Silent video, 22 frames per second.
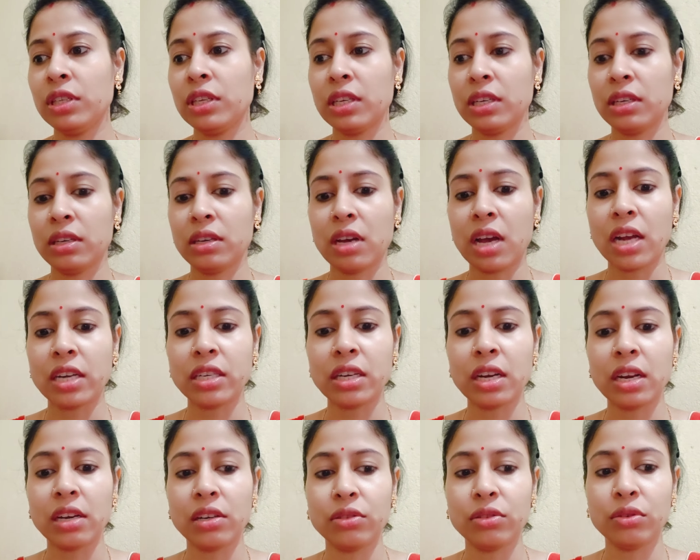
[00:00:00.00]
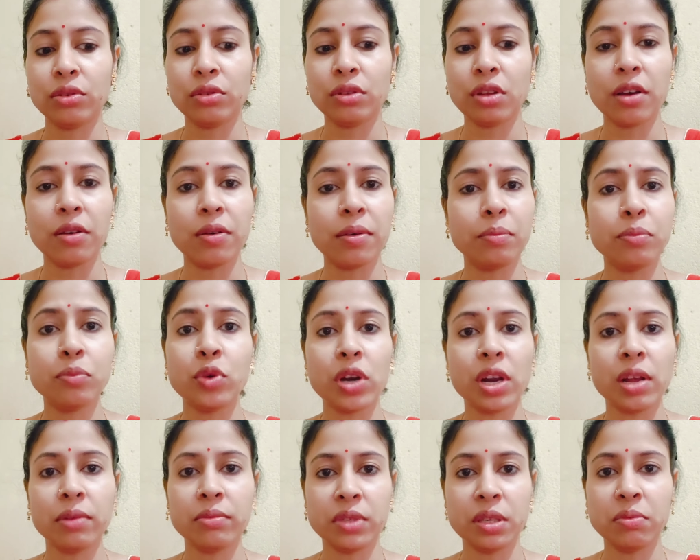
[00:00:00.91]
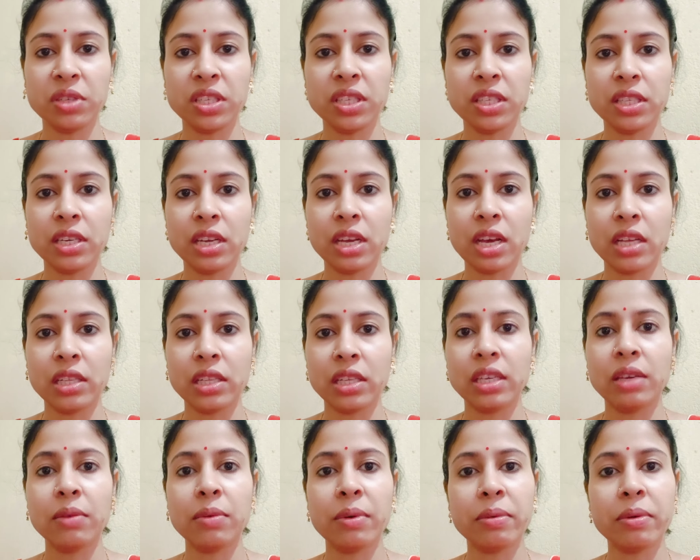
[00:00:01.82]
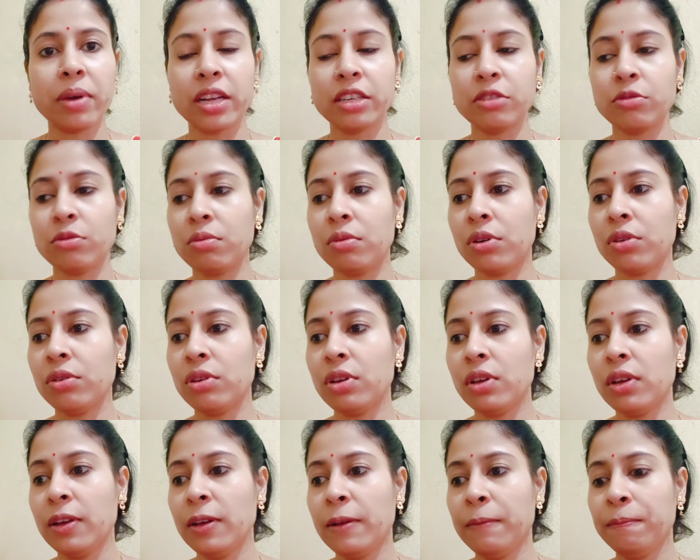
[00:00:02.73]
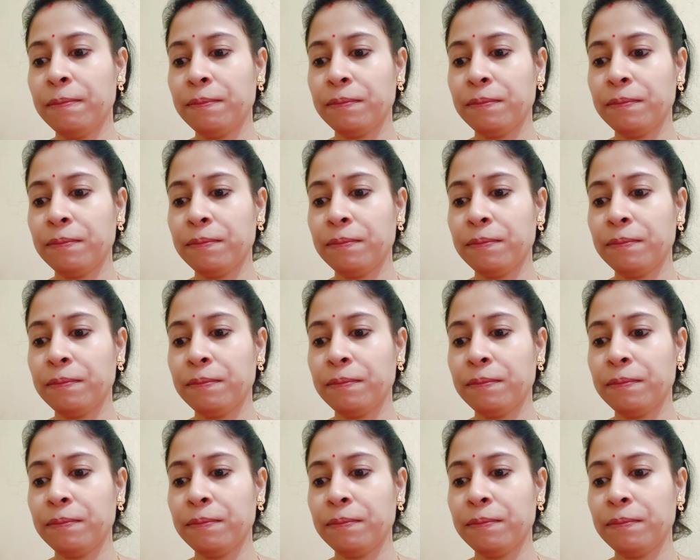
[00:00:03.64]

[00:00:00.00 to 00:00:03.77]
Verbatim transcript: বলছে আসলাম না তো তখন আমি বললাম যে মিস্ত্রি আছে কিভাবে আসবো বলো